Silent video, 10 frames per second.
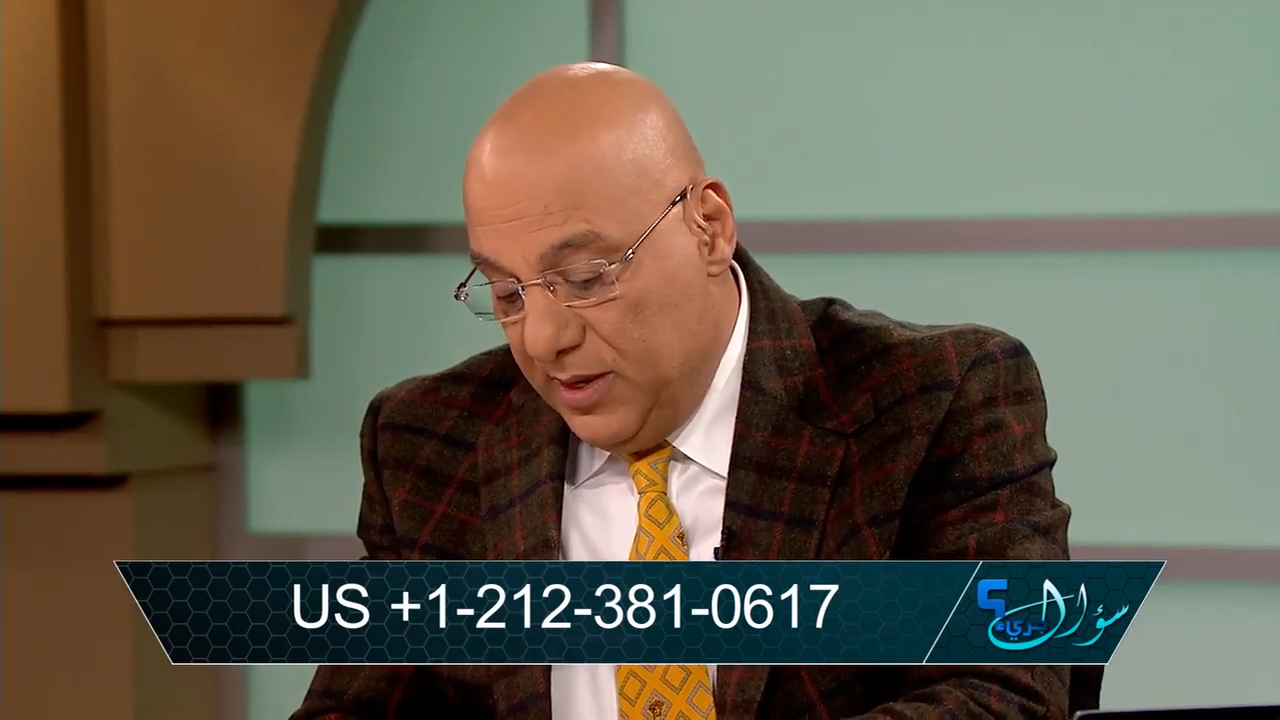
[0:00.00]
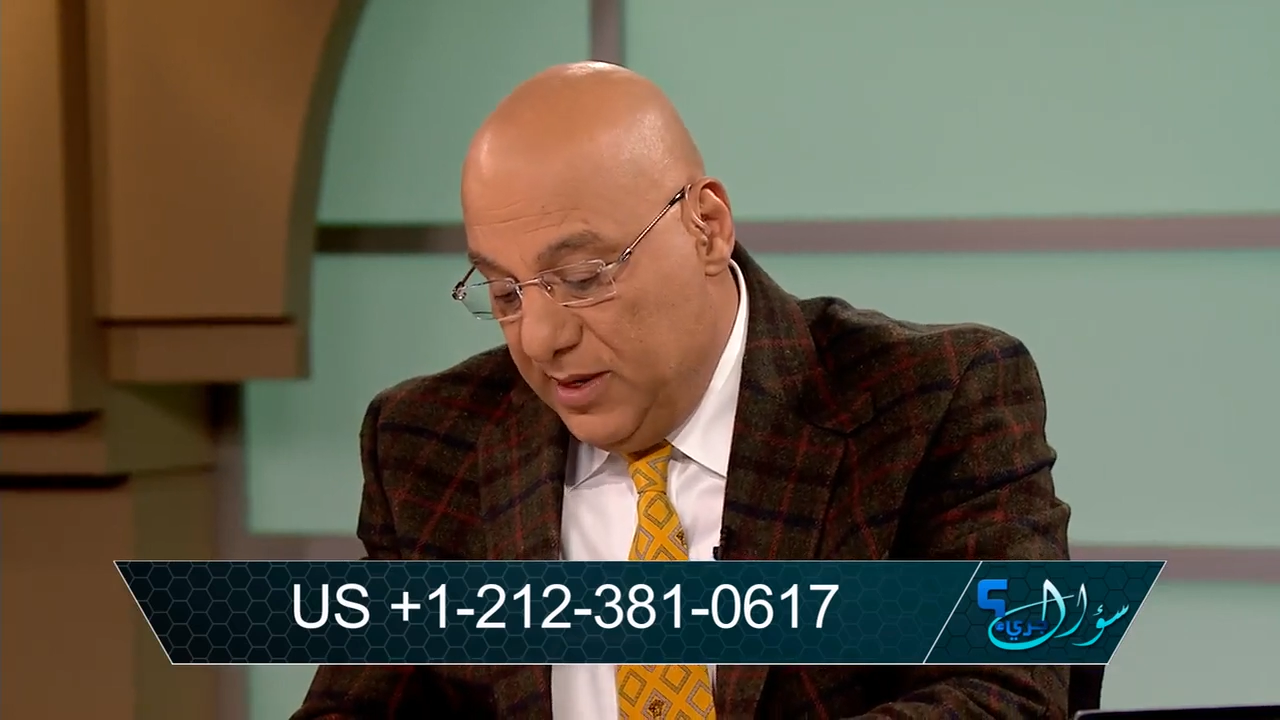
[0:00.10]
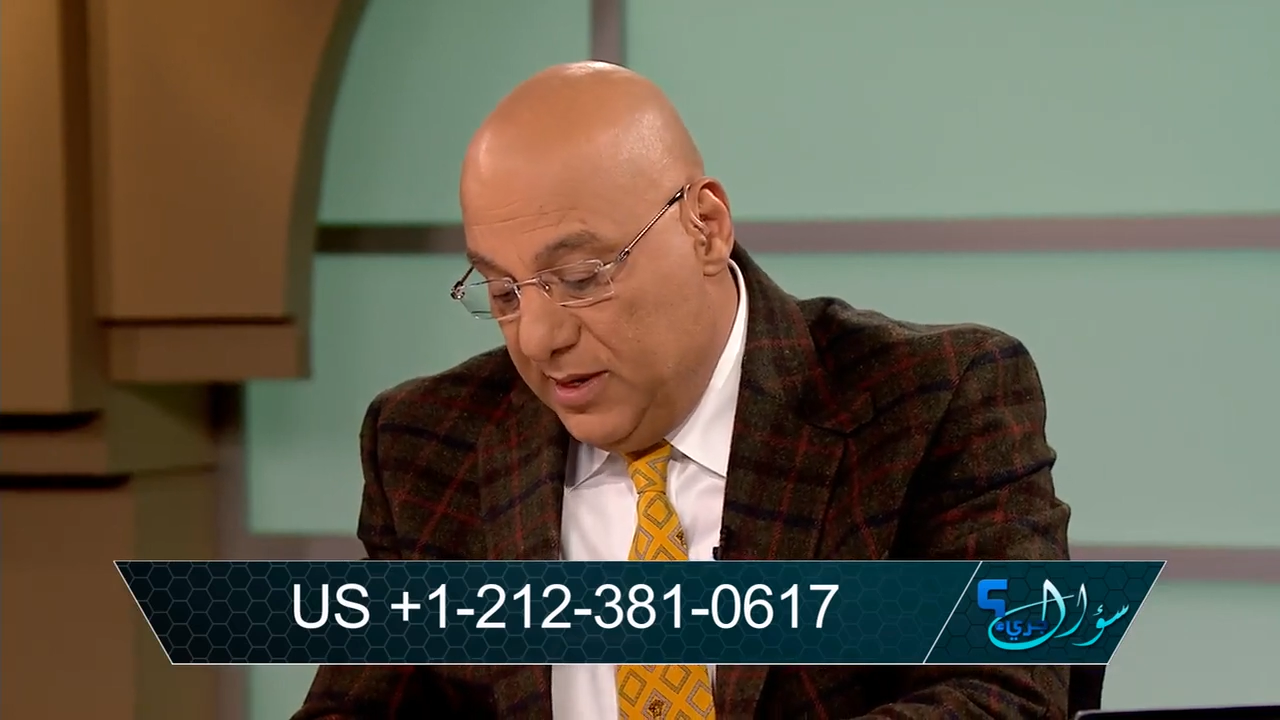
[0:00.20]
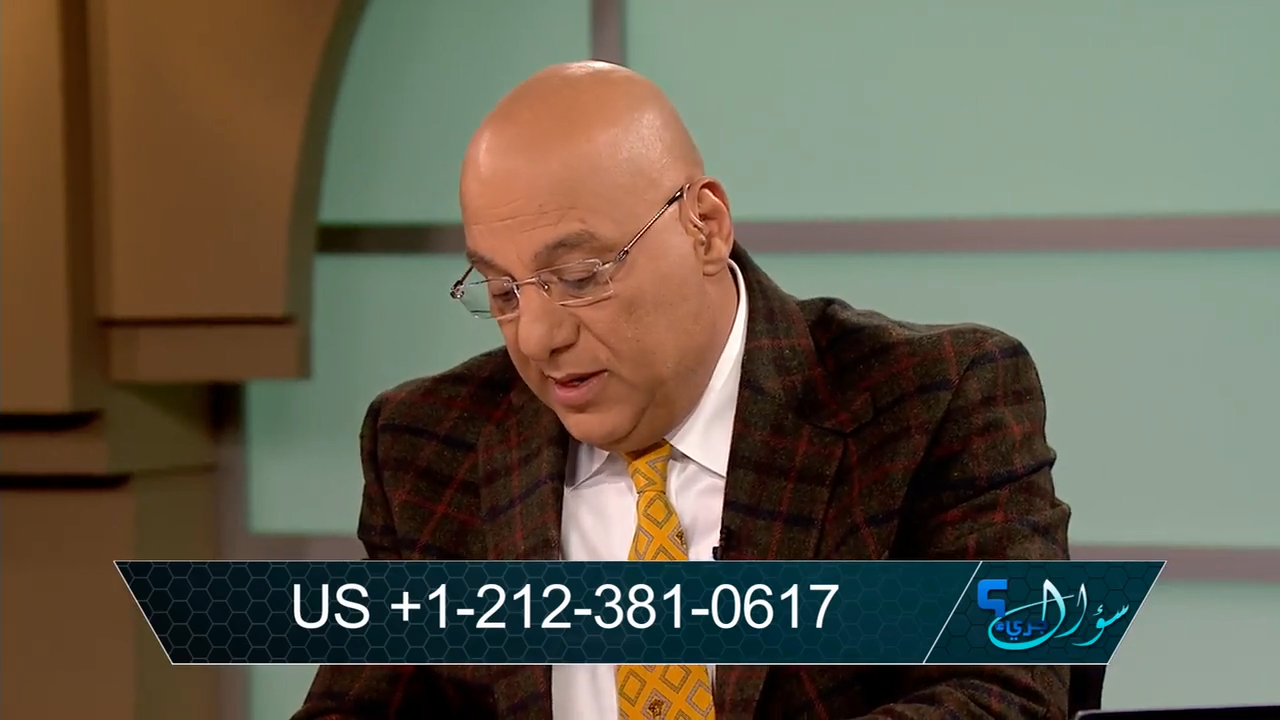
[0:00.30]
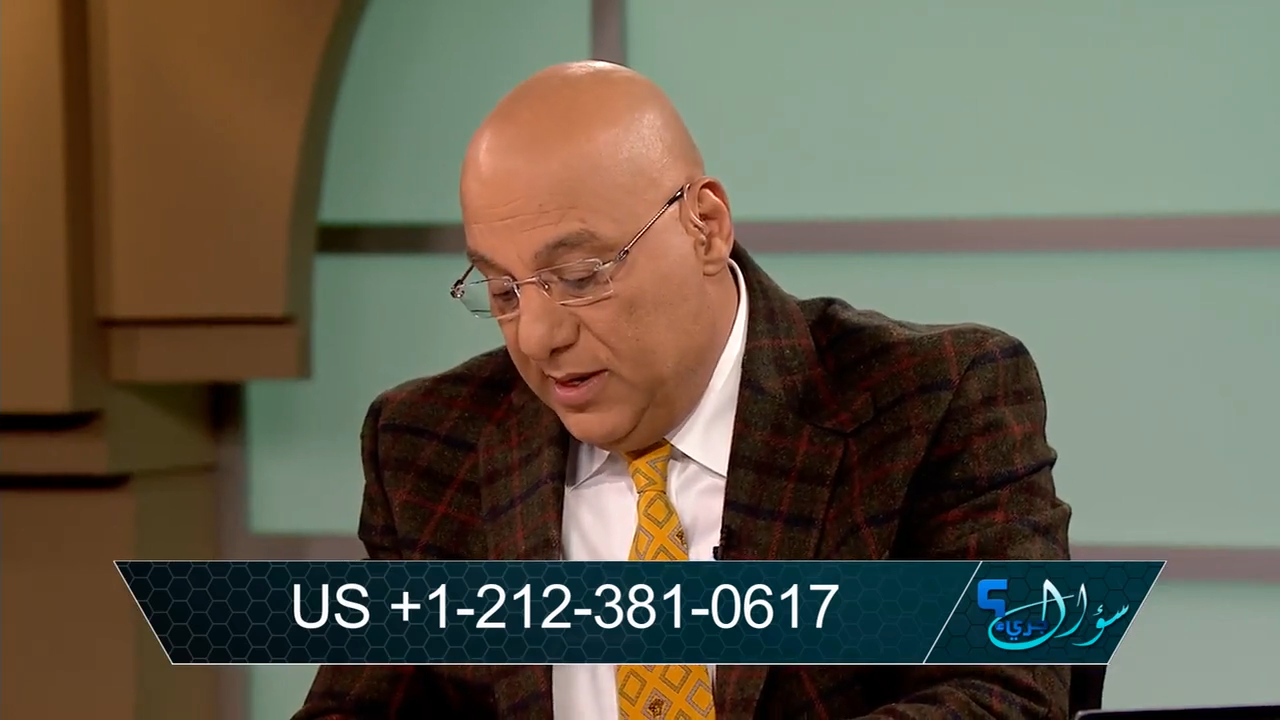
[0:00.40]

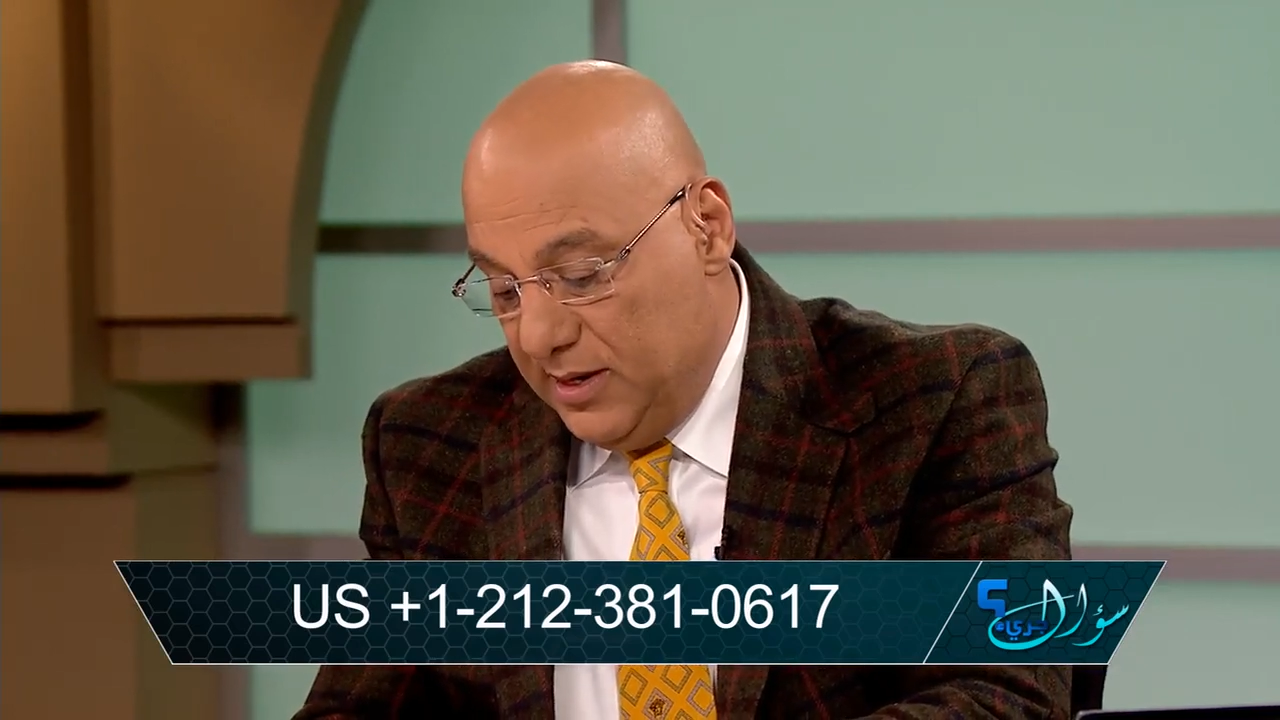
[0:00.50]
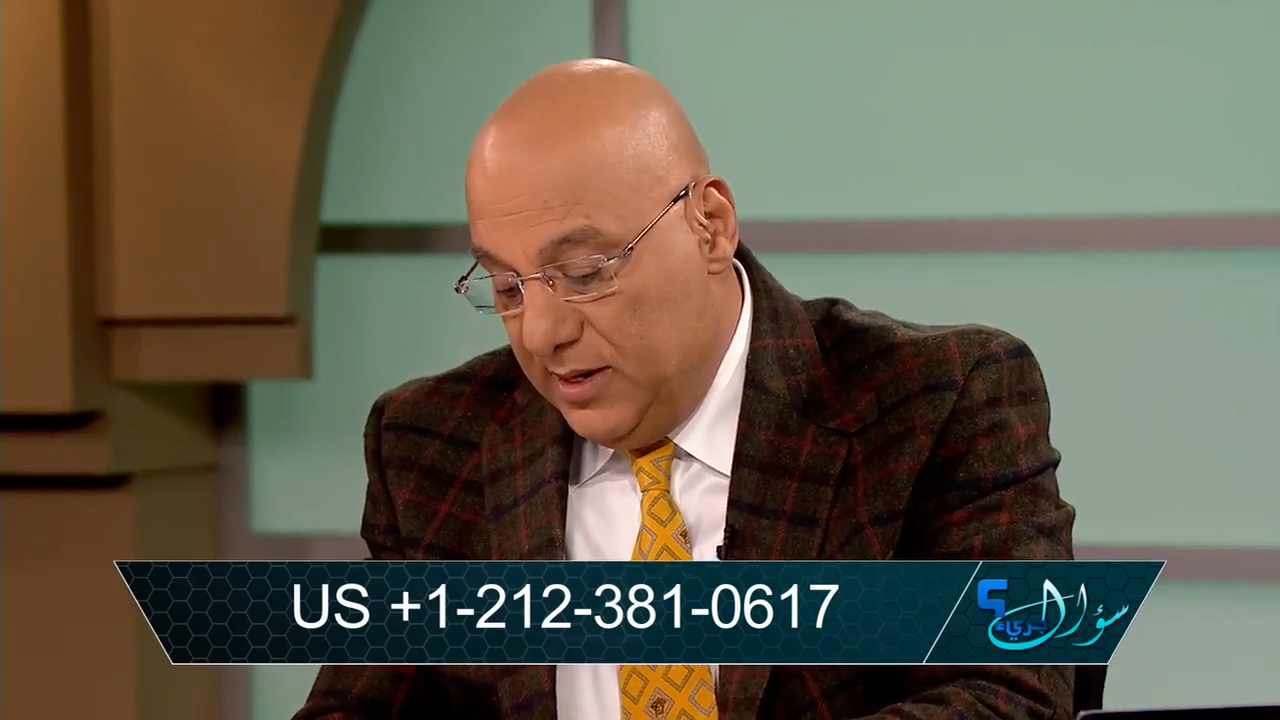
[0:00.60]
آه،